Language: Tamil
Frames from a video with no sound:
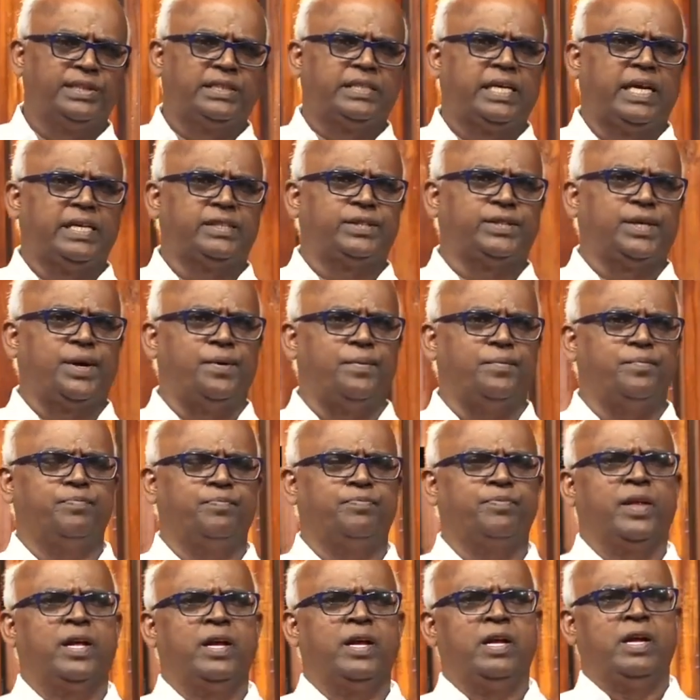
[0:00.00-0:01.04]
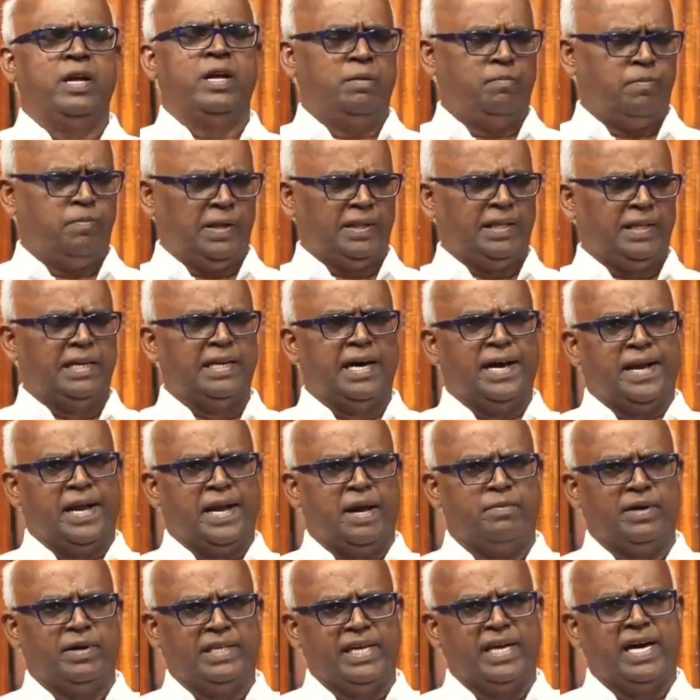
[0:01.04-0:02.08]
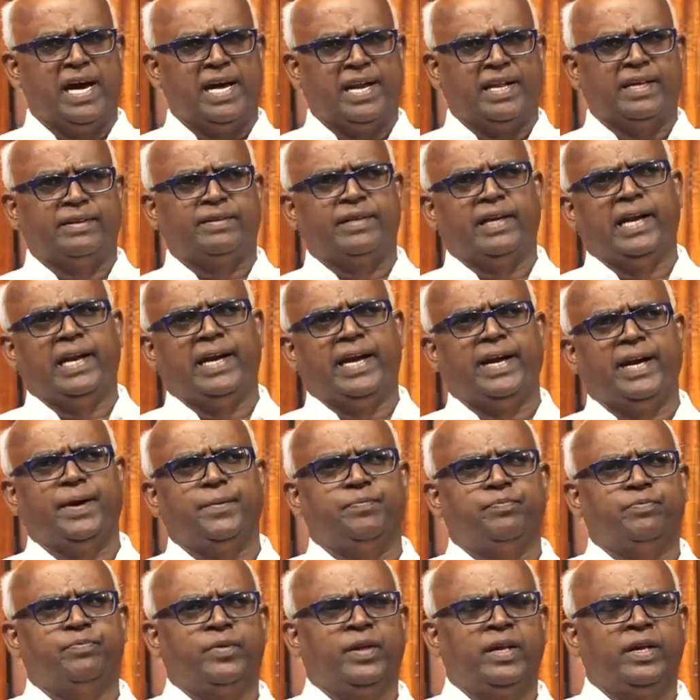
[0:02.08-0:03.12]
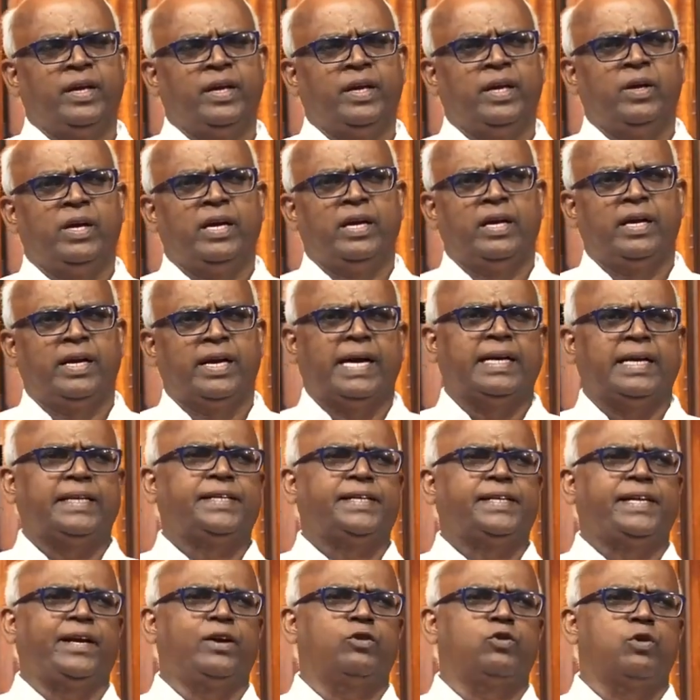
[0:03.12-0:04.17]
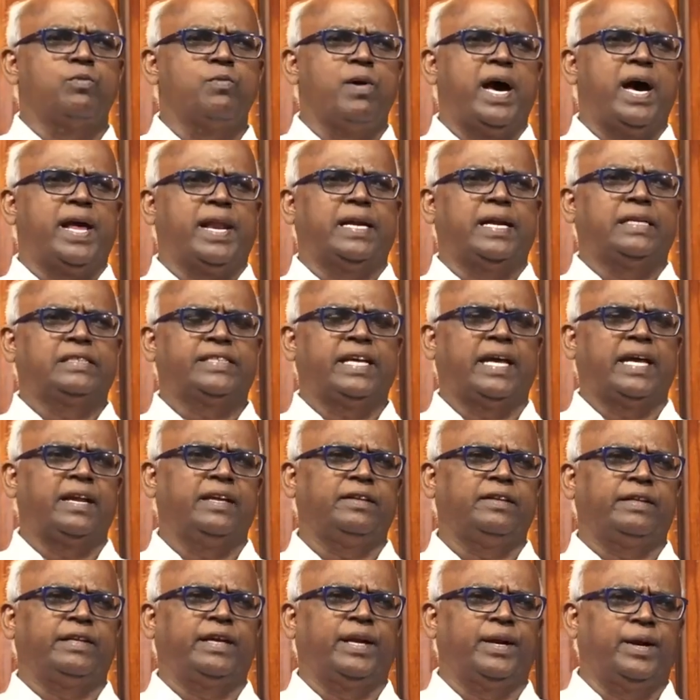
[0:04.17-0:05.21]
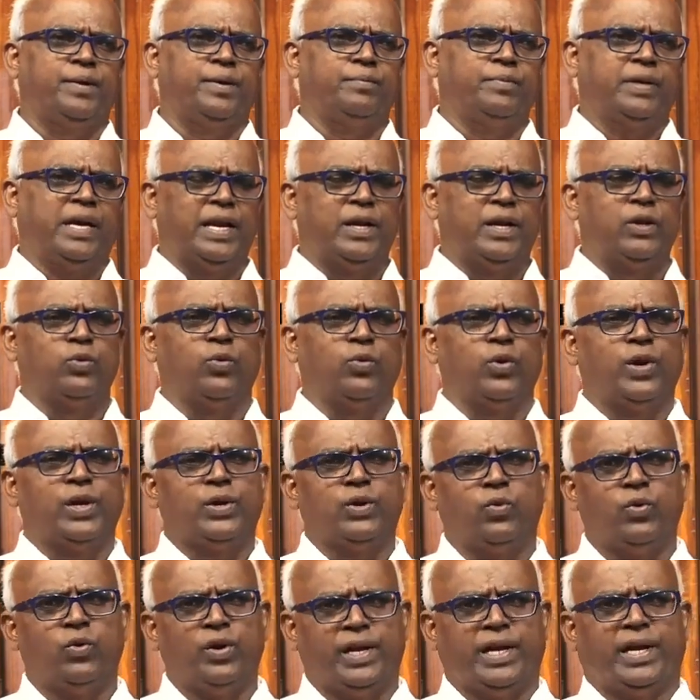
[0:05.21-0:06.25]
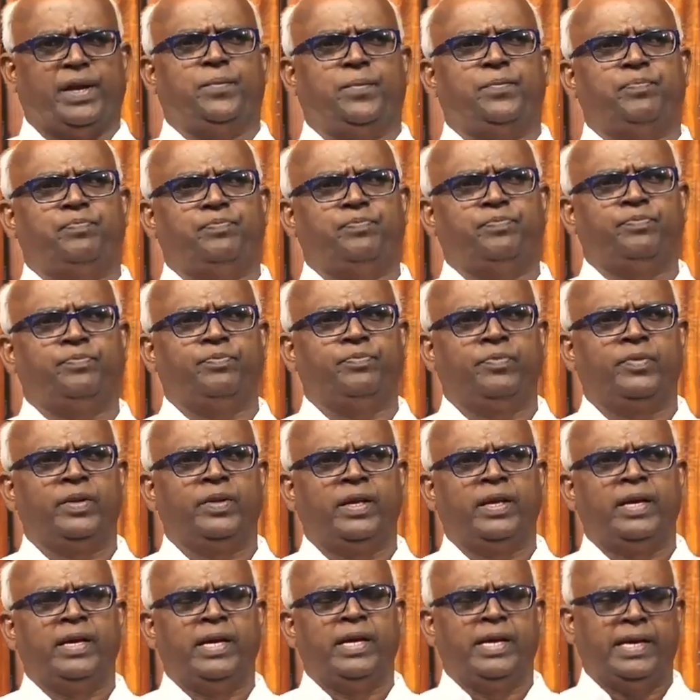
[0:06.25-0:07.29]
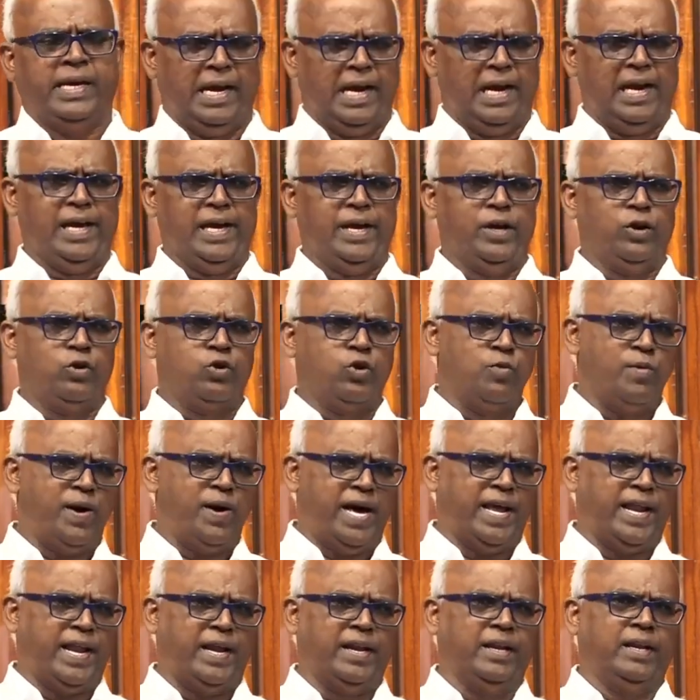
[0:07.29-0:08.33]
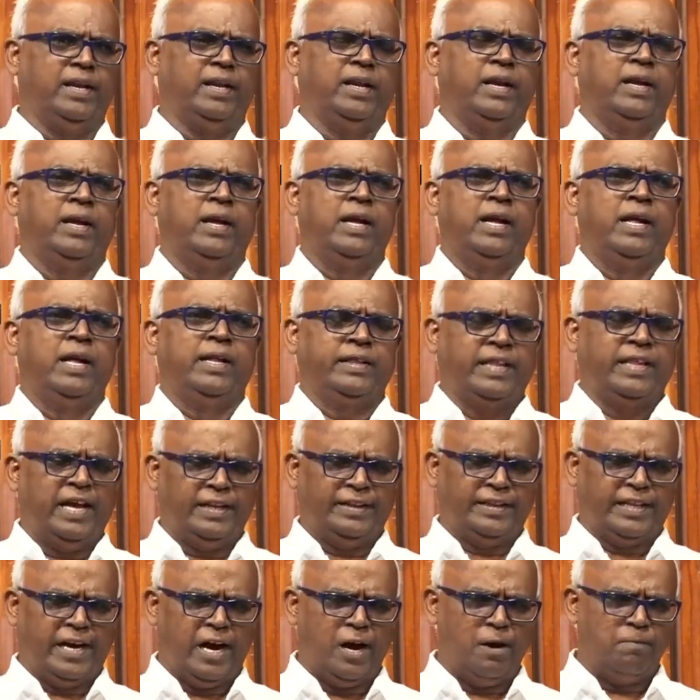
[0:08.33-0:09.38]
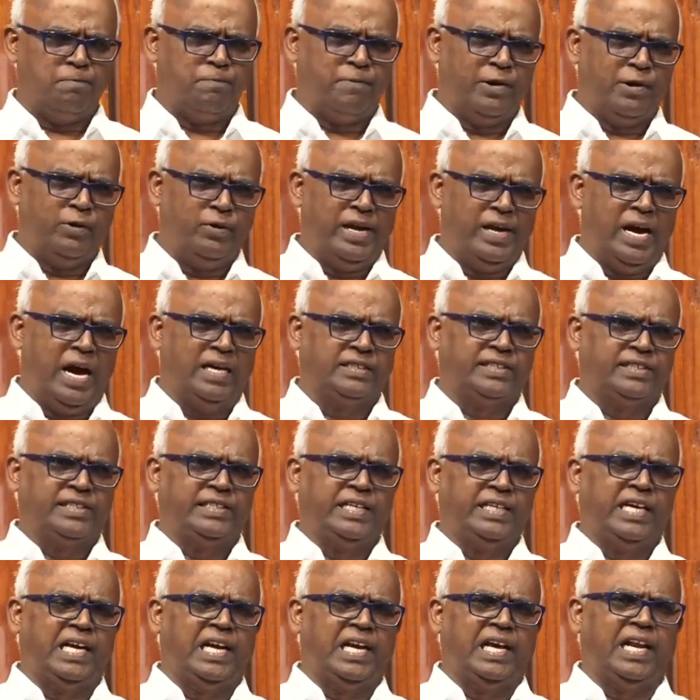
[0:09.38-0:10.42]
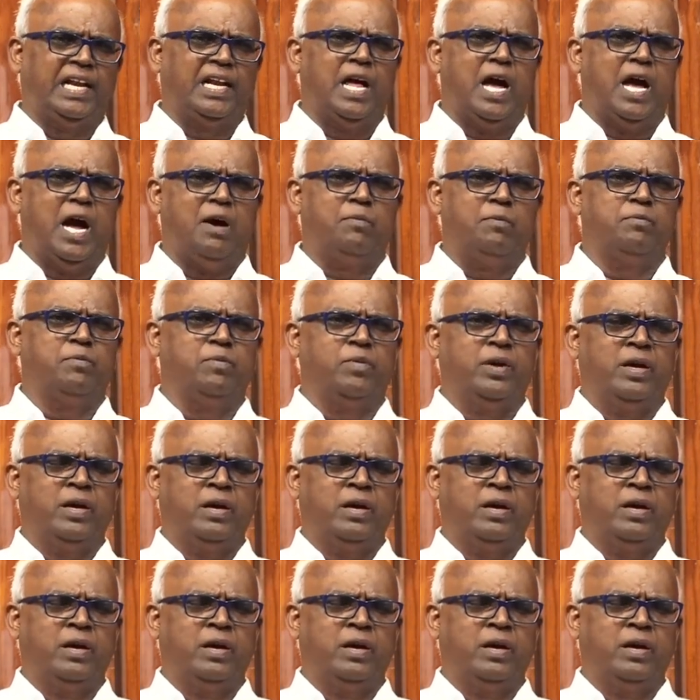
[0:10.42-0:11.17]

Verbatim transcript: சுவிசேஷம் பதினாறாம் அதிகாரத்திலே கெட்ட குமாரன் சரித்திரம் என்று ஒன்று உண்டு ஏழைய குமாரன் தன் தகப்பனுடைய ஆஸ்திகளை எல்லாம்